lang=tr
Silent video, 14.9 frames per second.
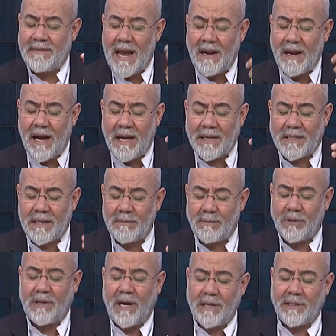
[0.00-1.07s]
Velhasıl
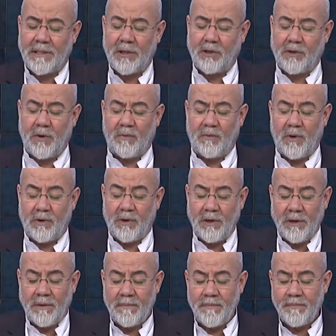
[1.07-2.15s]
bu taksi
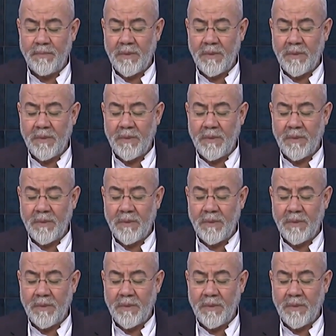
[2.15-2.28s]
şoförü